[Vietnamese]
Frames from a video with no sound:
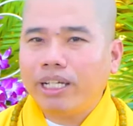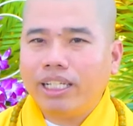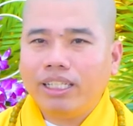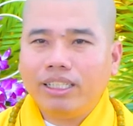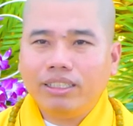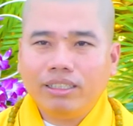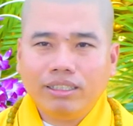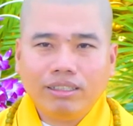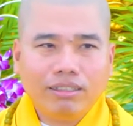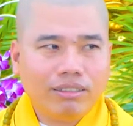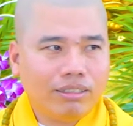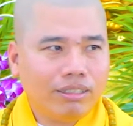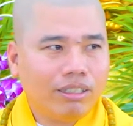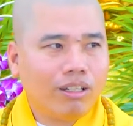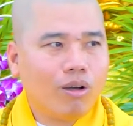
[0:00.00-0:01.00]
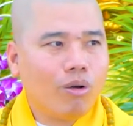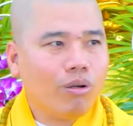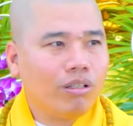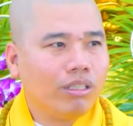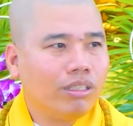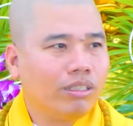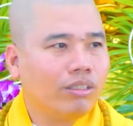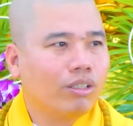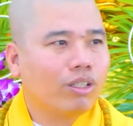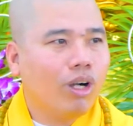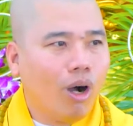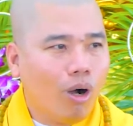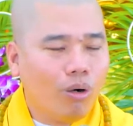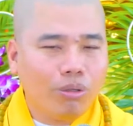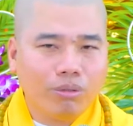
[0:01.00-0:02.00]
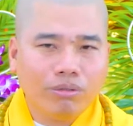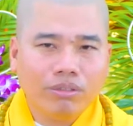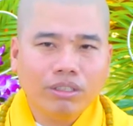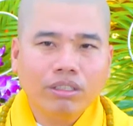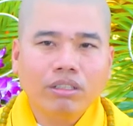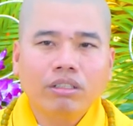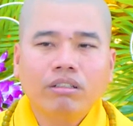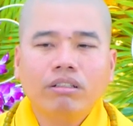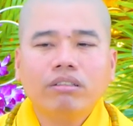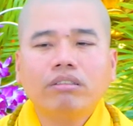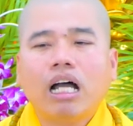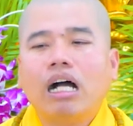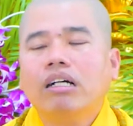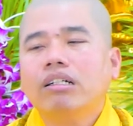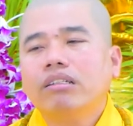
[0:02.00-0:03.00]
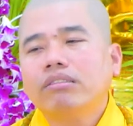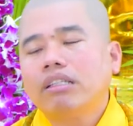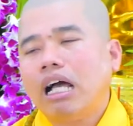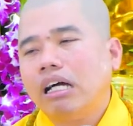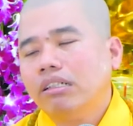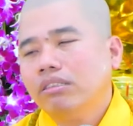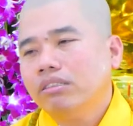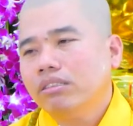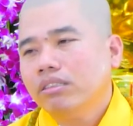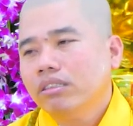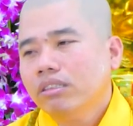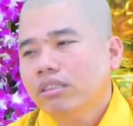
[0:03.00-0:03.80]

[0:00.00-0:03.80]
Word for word: mà mày nói cho cố. Nói trời ơi trời,